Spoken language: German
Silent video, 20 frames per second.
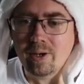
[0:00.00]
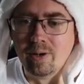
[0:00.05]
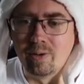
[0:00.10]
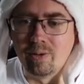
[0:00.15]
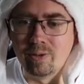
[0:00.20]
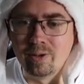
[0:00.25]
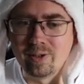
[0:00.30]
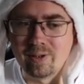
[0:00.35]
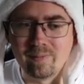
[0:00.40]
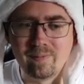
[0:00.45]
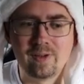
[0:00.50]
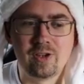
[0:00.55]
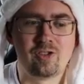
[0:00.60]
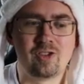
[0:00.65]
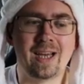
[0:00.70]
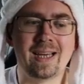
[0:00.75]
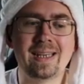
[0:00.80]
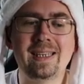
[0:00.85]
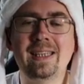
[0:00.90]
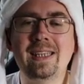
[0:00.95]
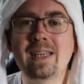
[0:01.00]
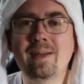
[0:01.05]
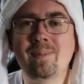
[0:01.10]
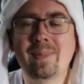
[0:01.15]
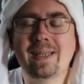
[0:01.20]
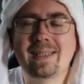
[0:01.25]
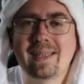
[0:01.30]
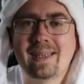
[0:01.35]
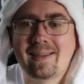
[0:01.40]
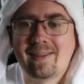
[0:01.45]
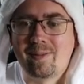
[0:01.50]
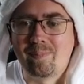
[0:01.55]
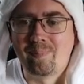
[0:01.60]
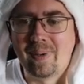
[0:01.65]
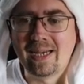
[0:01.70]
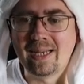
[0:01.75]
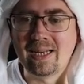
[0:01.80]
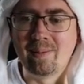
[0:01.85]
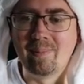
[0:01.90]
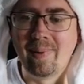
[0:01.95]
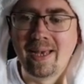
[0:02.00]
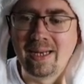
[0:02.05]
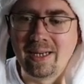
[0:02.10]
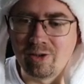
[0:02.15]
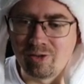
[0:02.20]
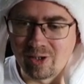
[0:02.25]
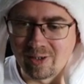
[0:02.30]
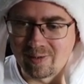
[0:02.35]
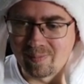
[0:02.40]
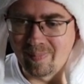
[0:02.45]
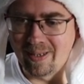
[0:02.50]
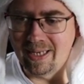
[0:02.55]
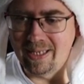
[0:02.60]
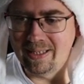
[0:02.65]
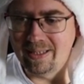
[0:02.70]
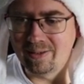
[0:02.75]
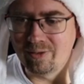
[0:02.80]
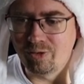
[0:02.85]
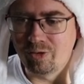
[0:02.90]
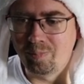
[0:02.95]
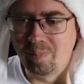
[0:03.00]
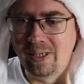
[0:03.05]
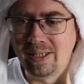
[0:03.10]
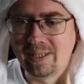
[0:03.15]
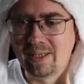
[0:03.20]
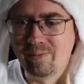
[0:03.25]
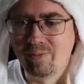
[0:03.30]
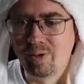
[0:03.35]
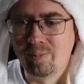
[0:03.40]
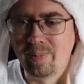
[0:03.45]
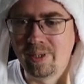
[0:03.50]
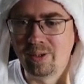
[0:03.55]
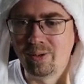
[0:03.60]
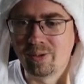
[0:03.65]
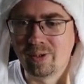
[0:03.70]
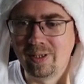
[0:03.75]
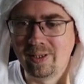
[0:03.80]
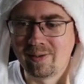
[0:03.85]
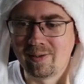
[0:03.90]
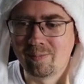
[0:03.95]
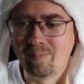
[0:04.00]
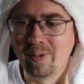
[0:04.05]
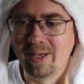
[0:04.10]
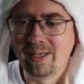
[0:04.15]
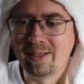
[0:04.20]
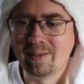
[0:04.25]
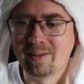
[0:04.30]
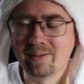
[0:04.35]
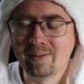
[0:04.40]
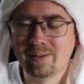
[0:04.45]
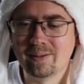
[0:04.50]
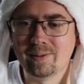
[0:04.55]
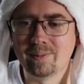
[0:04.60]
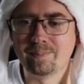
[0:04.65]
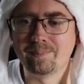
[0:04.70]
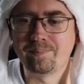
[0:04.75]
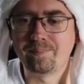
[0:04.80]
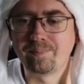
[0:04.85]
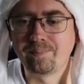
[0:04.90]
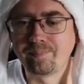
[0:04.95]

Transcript: Und wir starten hier mit Spider-Man. Ich schätze mal, später wird man noch X-Men ähm,